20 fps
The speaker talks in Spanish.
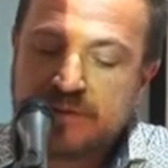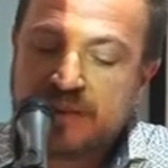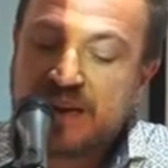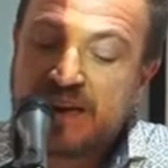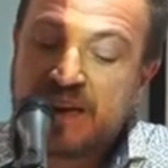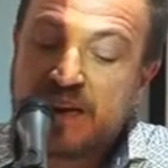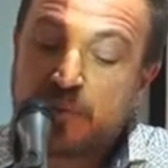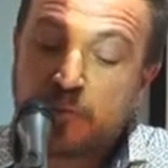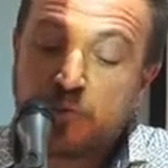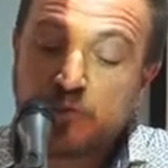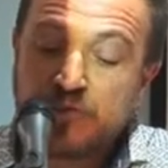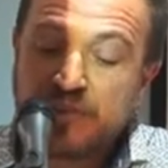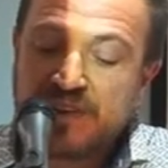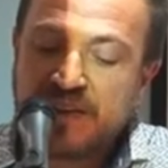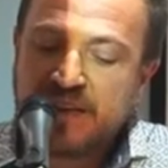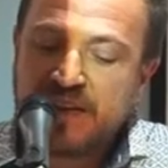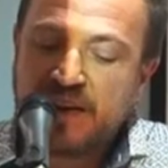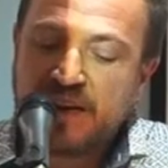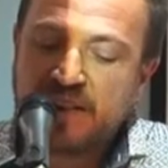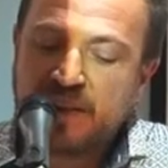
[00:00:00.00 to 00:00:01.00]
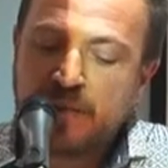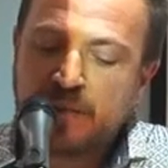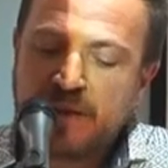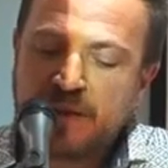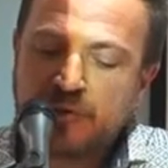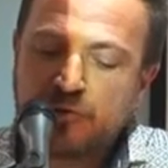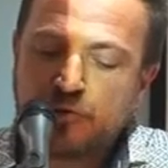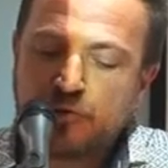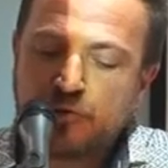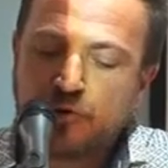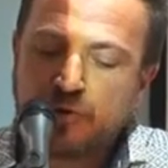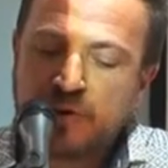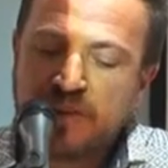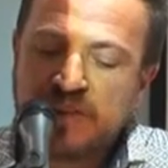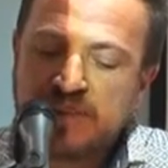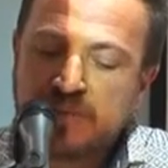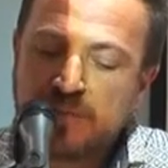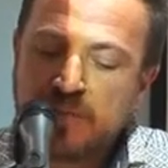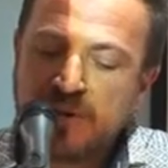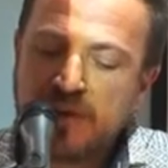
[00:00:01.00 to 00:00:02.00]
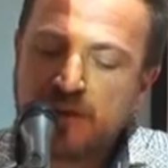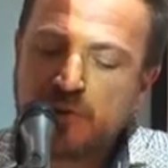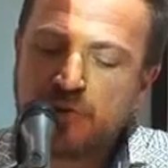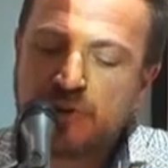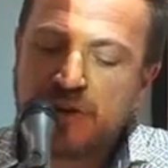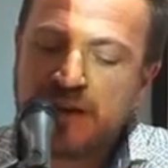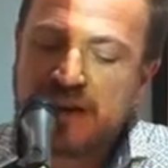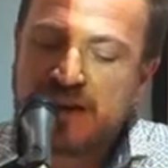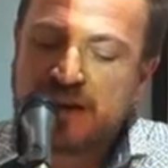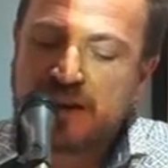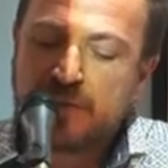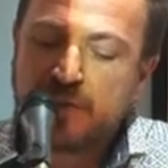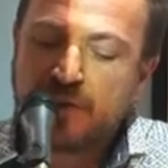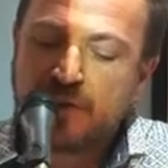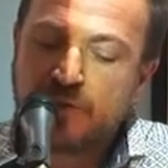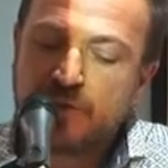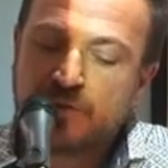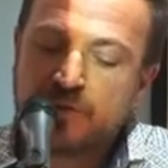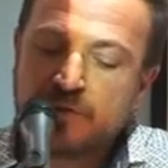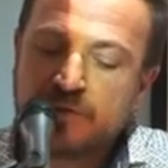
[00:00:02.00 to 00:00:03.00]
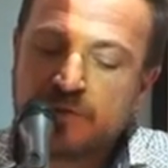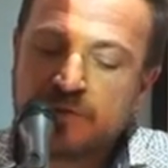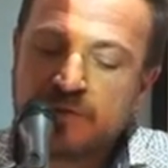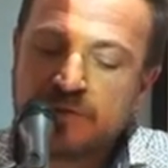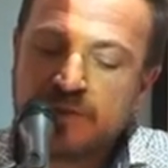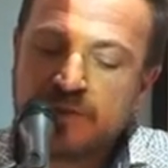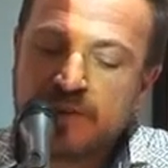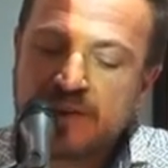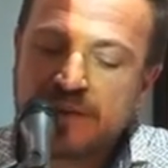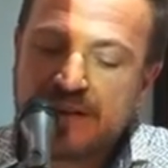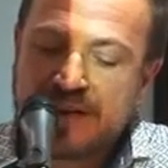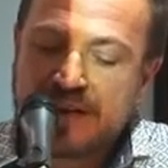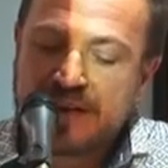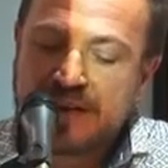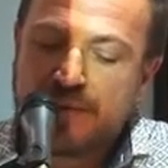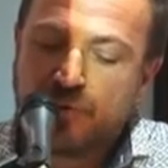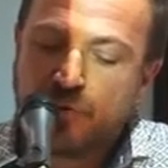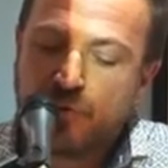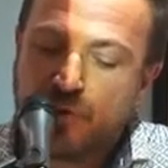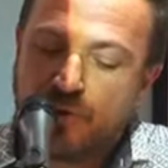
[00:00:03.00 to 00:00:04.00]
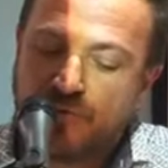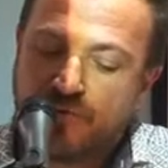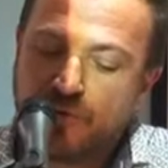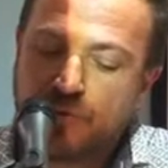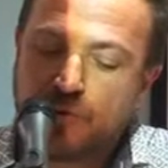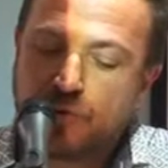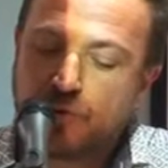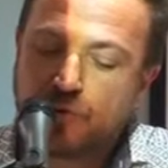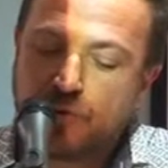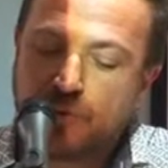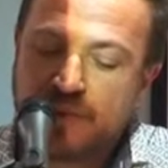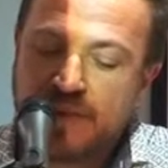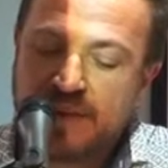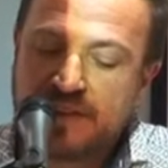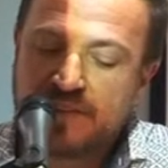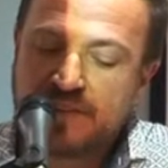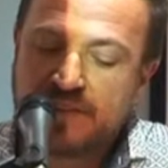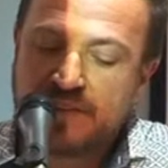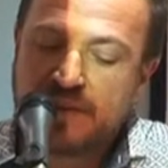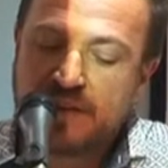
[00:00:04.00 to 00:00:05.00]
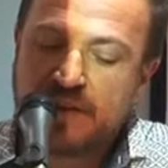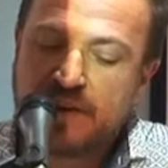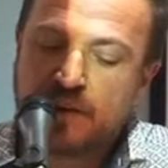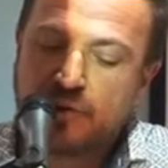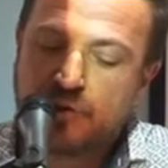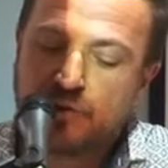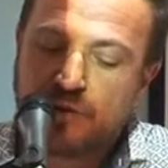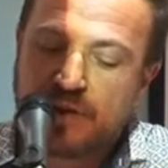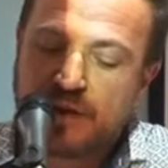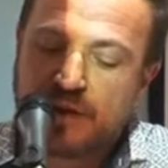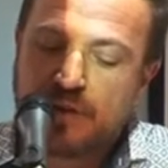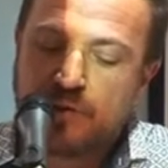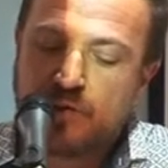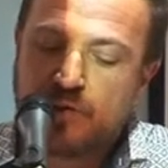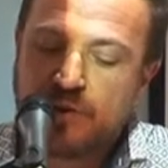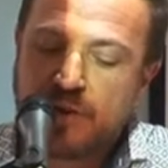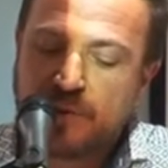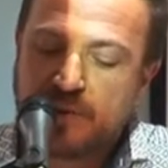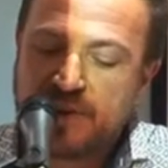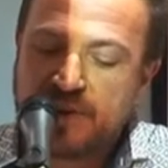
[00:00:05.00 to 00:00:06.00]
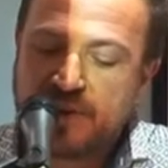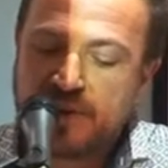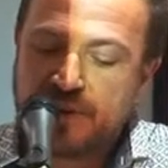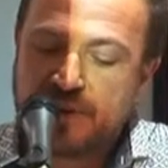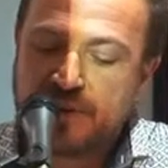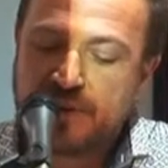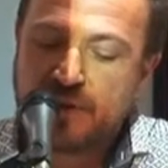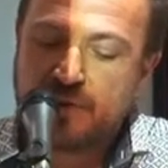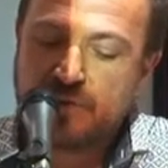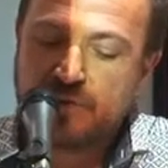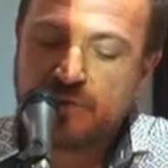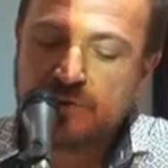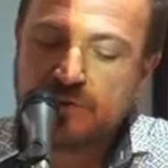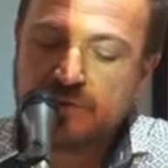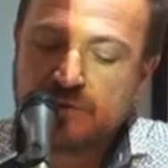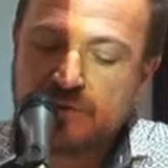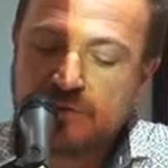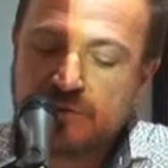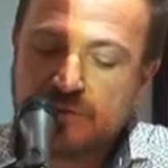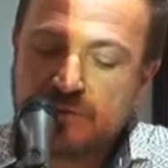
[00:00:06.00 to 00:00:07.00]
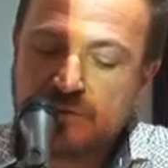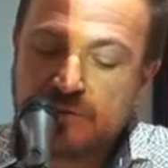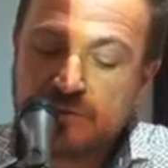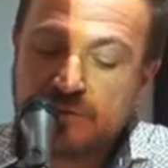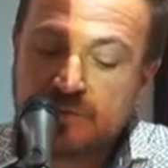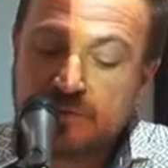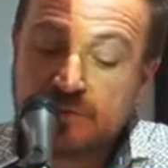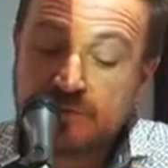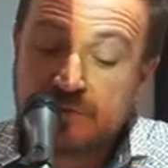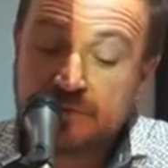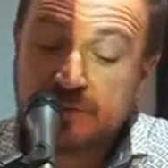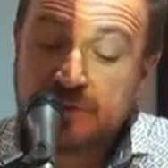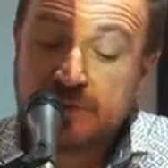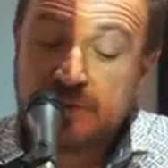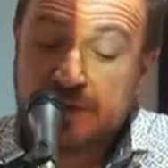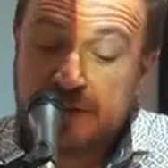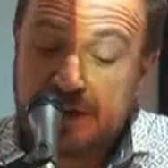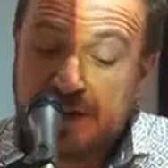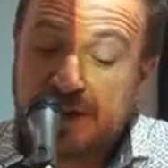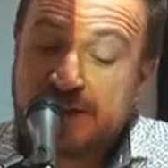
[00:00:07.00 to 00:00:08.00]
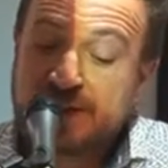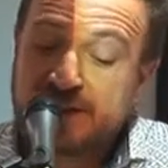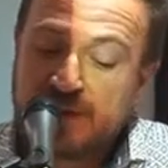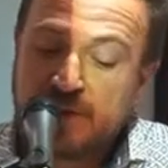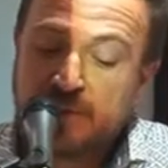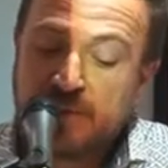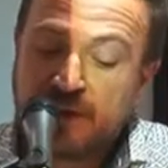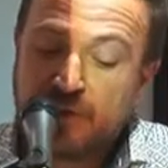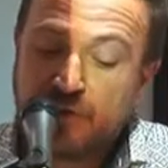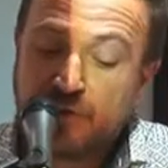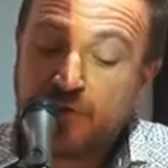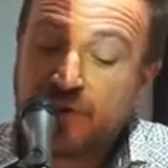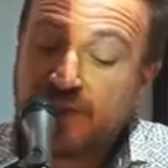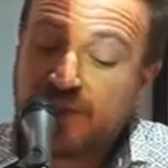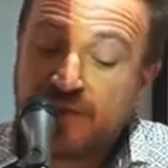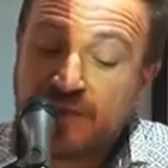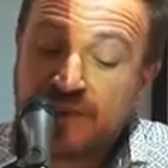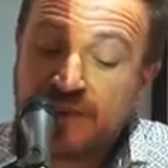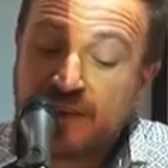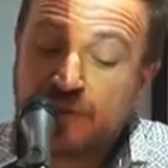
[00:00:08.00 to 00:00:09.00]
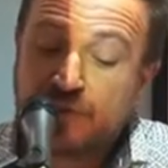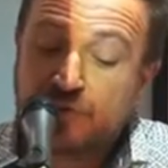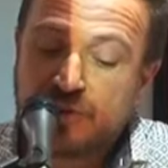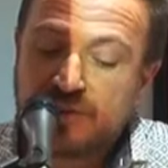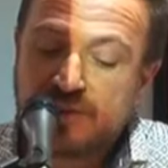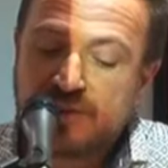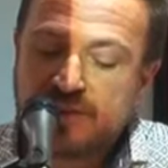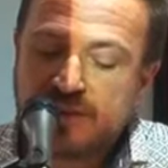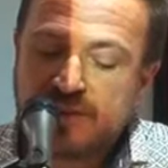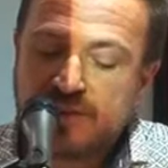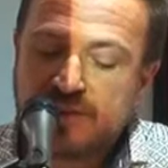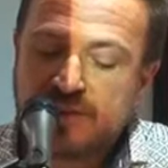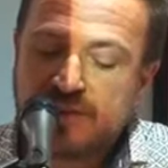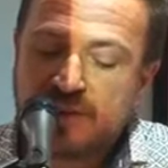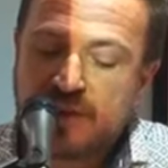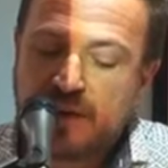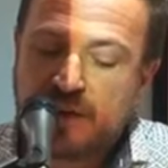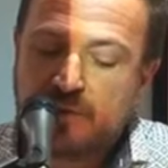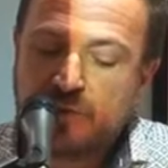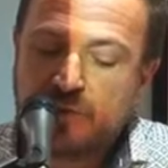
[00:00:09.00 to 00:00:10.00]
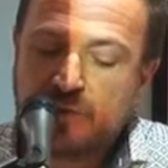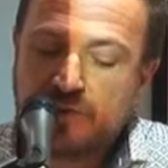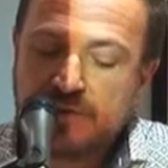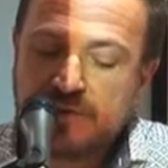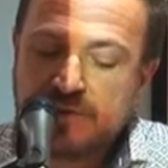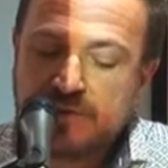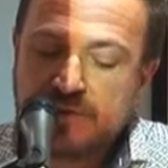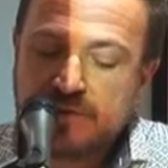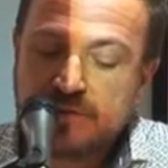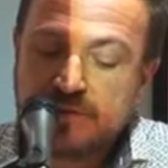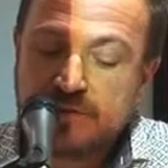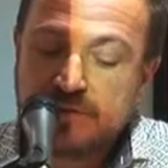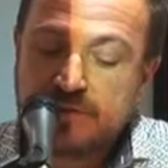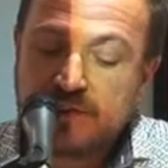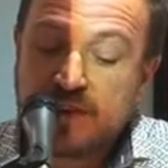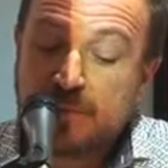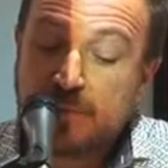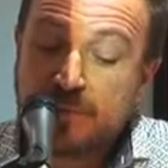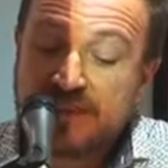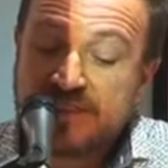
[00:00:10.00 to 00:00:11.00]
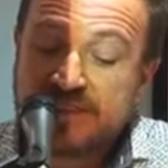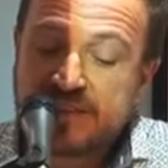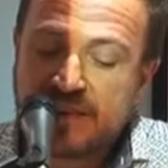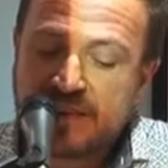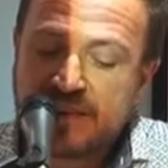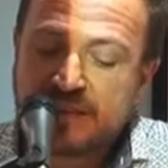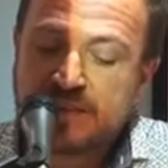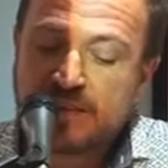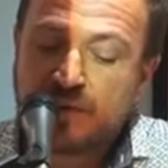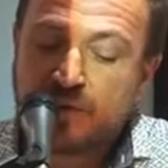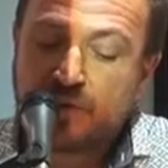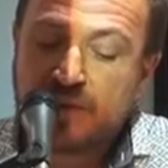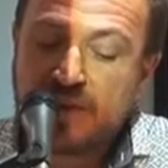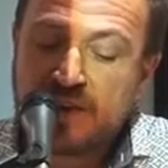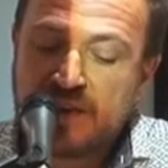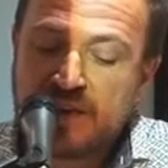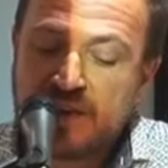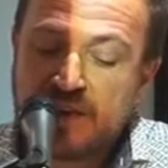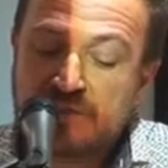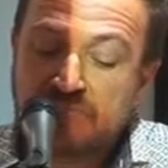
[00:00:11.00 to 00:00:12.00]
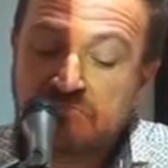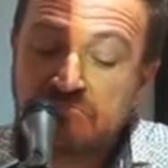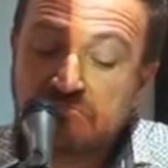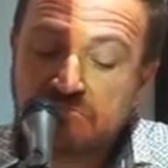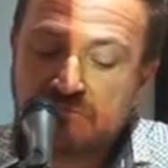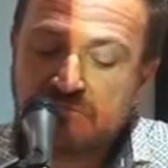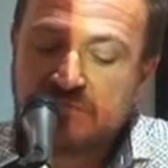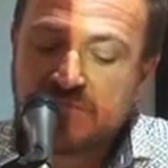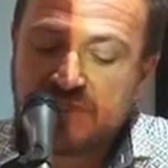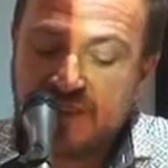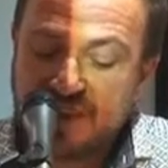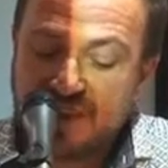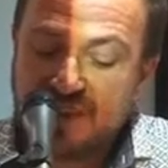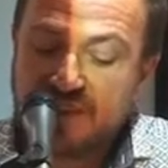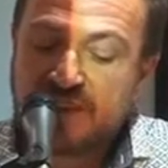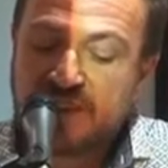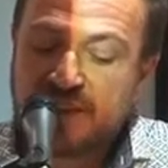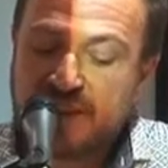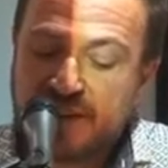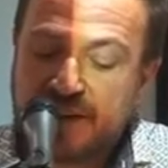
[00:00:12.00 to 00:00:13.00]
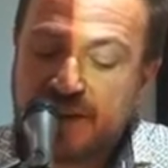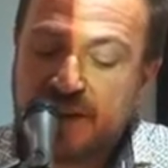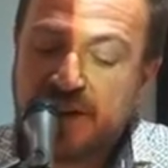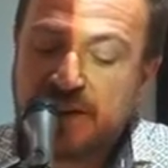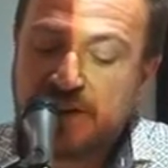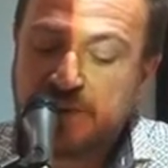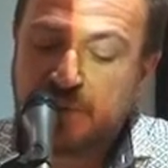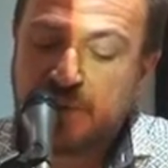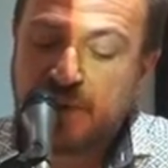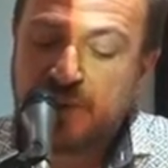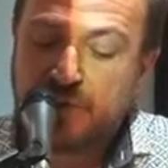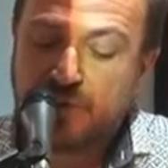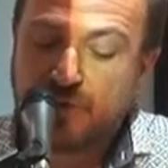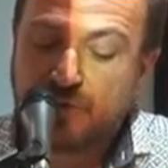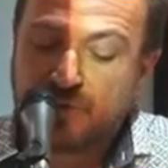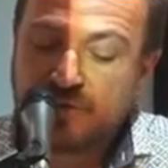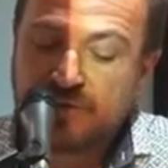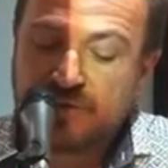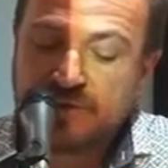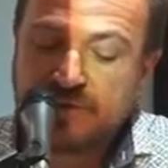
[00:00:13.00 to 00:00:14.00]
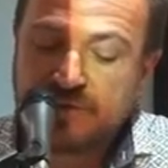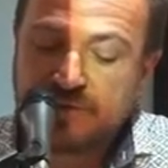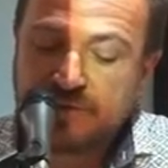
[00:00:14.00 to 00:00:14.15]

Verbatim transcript: Dan la puntilla al zapato con esmero en el acabado, calando el forro sobrante y retocado y abrillantado. Lástima que hoy en día nos enseñe esta labor. En pasar esta hornada, ¿quién te dará el esplendor?